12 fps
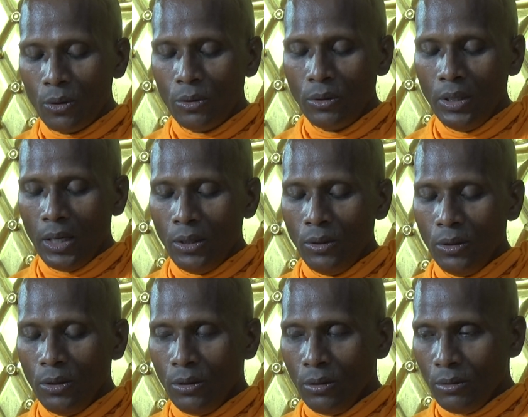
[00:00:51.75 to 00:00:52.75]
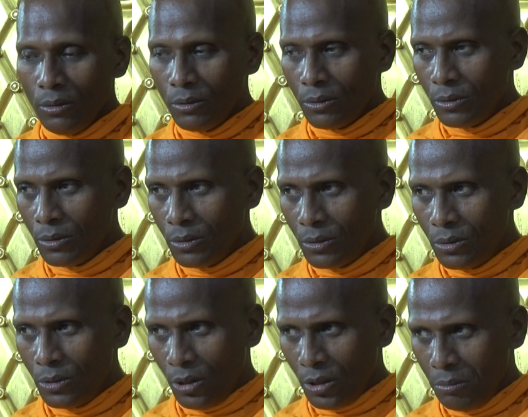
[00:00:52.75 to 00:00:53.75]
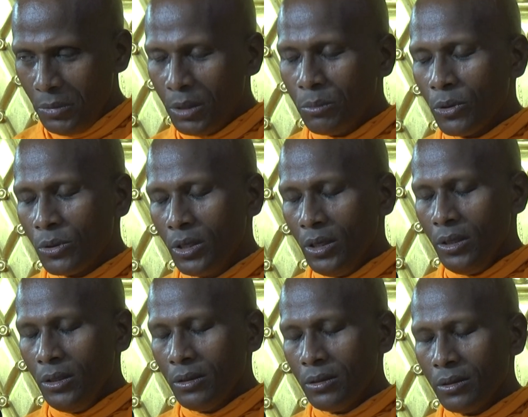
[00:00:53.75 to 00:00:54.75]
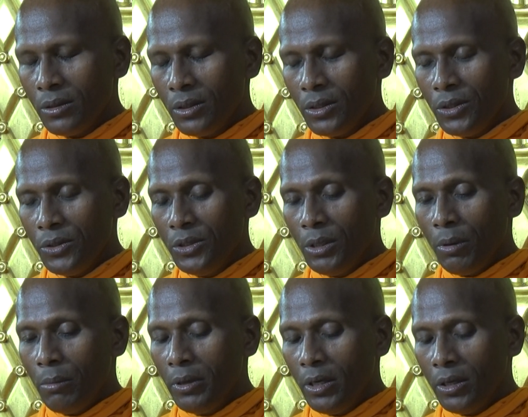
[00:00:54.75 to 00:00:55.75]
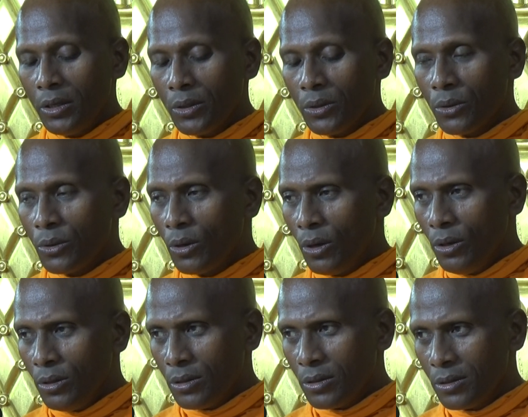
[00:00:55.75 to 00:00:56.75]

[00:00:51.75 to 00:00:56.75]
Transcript: অন্যান্য ধর্মের মধ্যে যেভাবে গড